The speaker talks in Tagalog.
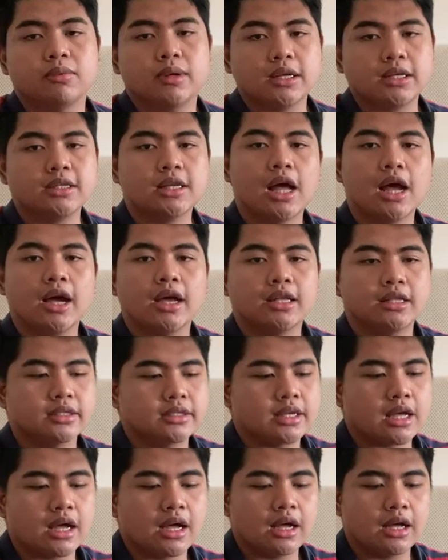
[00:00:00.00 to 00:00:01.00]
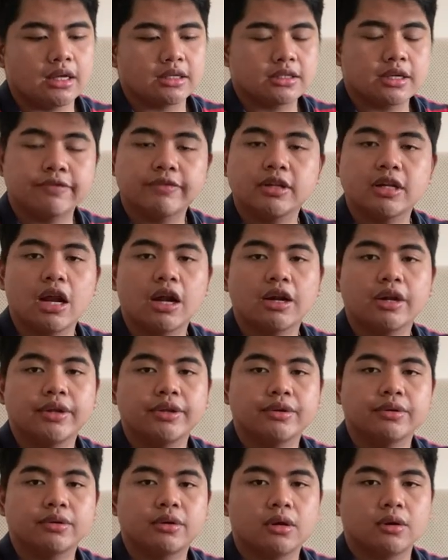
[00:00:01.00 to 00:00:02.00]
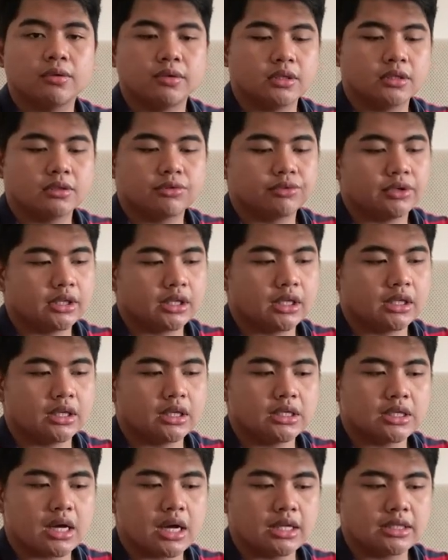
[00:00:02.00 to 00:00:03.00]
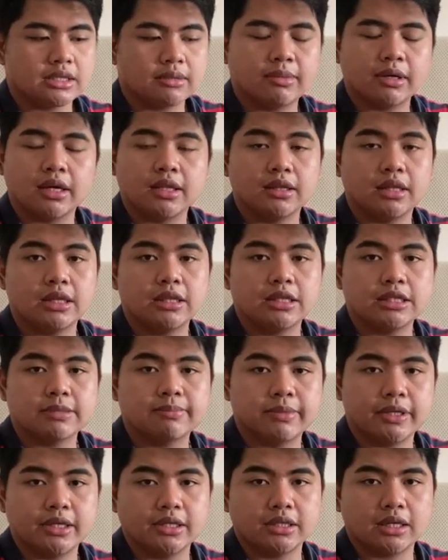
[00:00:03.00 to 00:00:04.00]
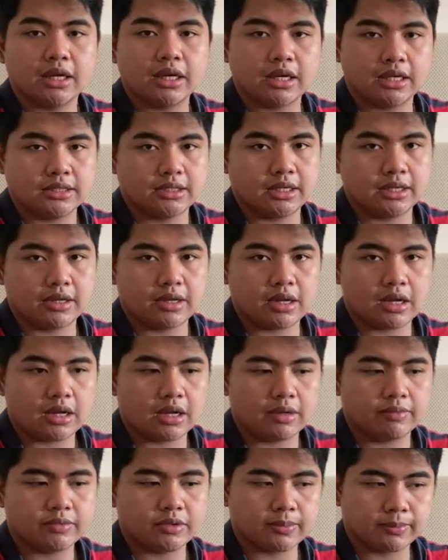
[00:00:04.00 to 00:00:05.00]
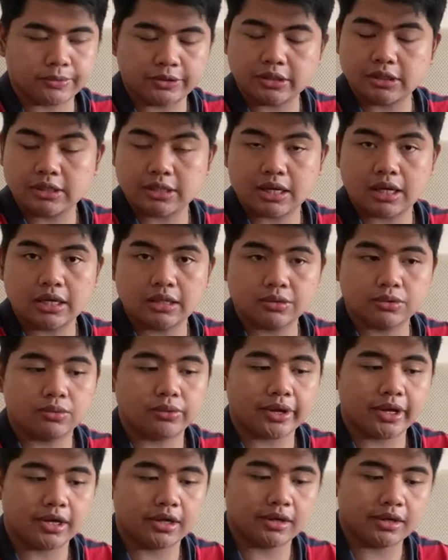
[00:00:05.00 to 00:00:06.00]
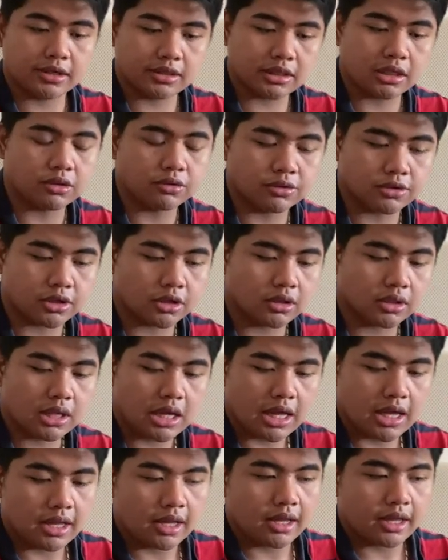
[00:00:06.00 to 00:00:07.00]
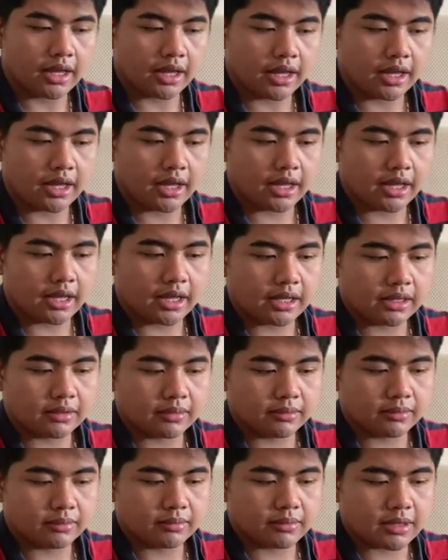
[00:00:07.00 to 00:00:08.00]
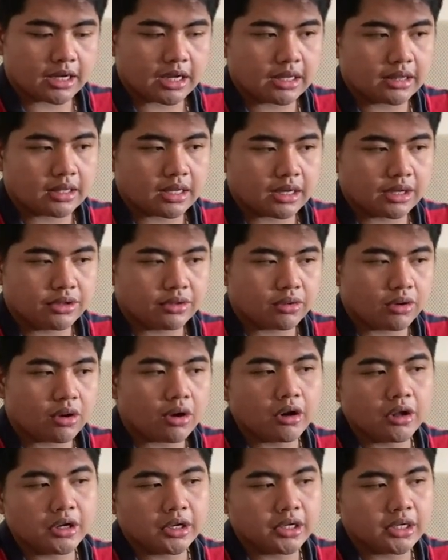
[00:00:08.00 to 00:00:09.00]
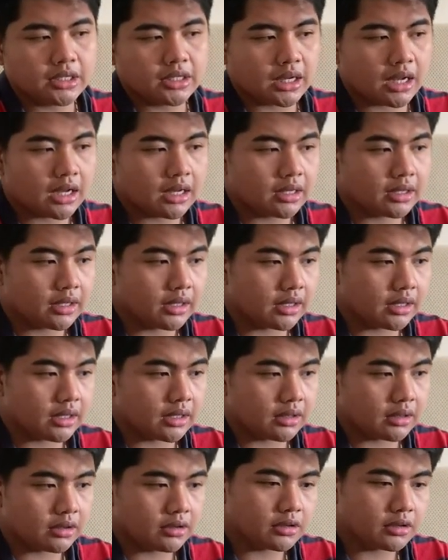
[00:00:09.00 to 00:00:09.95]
para sa akin, sa 700 euro is worth it na siya kasi maganda yung display niya kasi um, support siya 2K resolution And maganda rin yung color niya. And